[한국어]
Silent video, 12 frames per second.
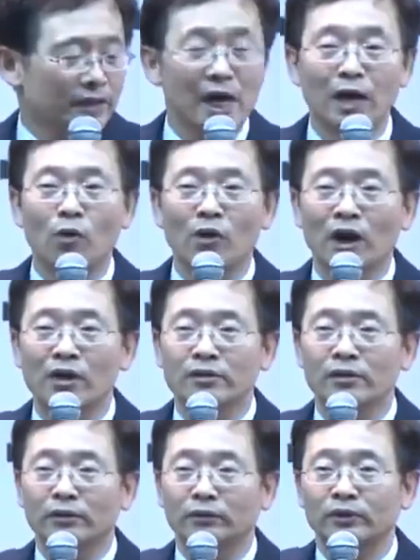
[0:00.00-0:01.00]
산에
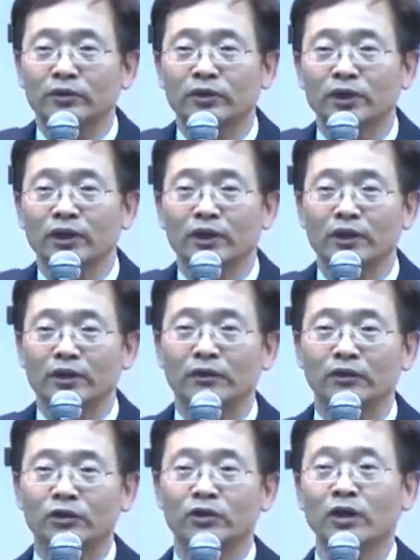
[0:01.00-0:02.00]
올라가서 저기
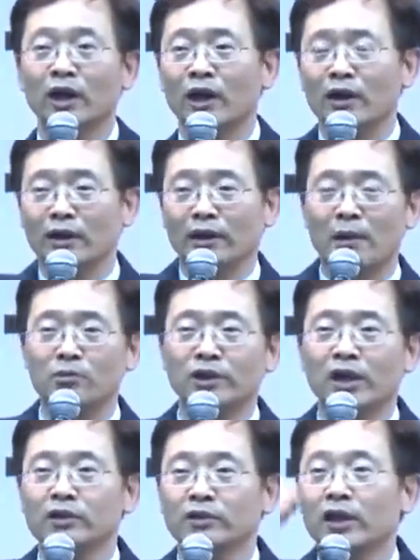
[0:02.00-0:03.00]
절에 한
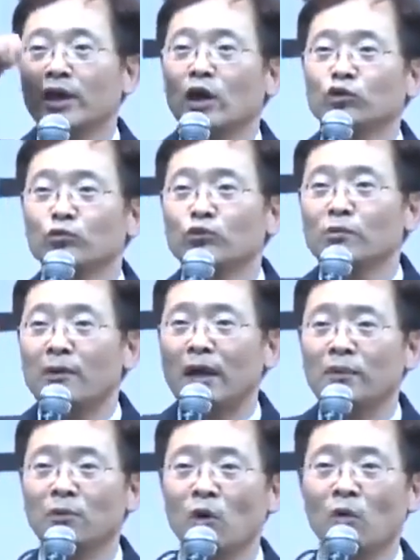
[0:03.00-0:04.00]
번씩 가서 내가 약수물을
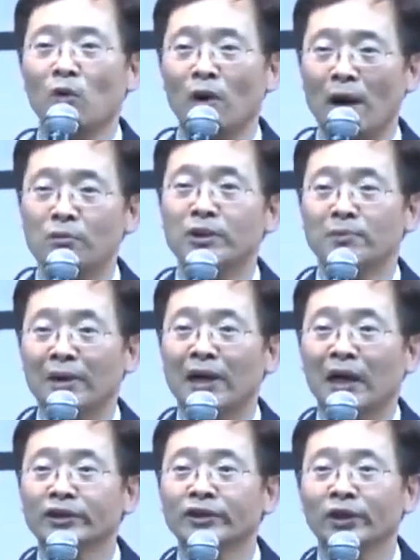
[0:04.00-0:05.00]
많이 먹고 한 번씩
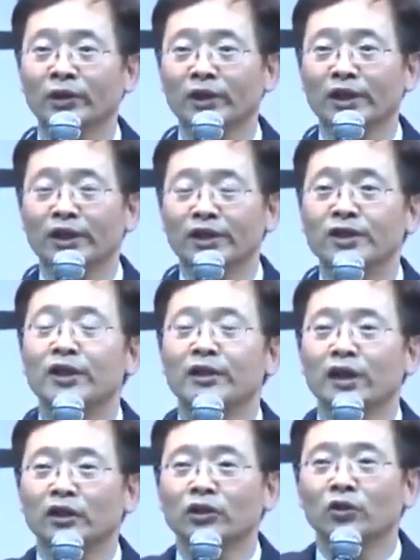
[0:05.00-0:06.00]
많이 갔어요.
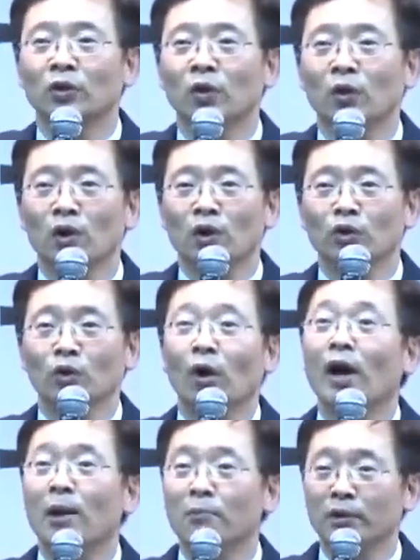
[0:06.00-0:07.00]
이제는 당신도
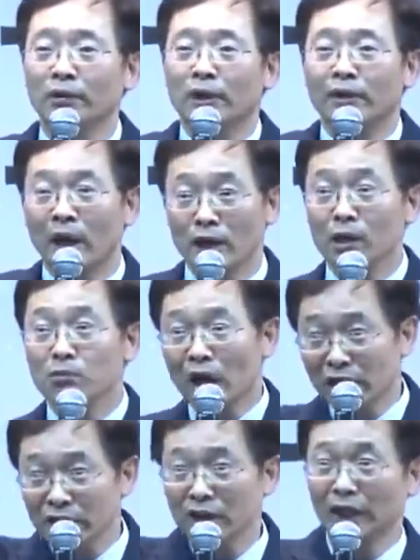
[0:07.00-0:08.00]
교회 한번 내가 여러
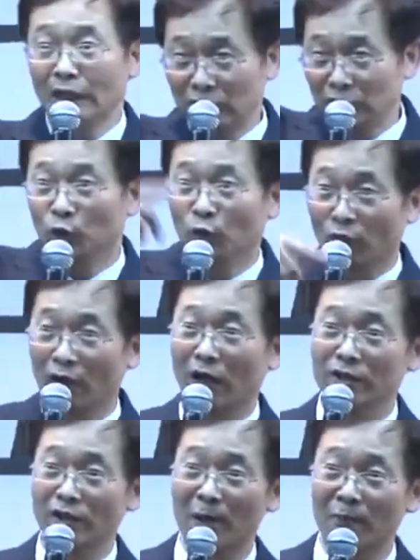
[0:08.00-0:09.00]
번 갔으니까 당신도 교회
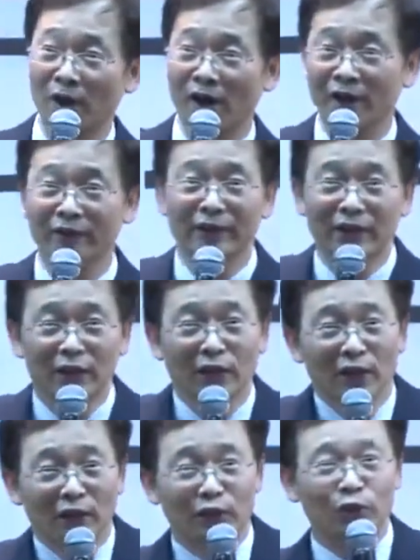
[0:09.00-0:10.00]
가서 한번
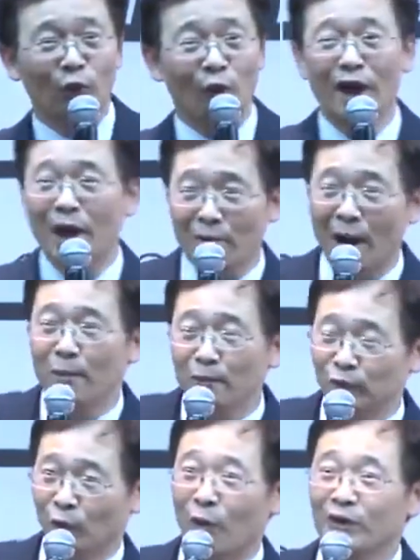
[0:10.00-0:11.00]
교회를 한번
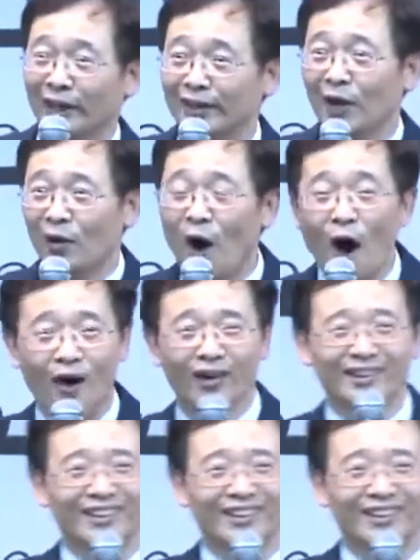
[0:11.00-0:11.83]
가보면 좋을 것 같다고. 어?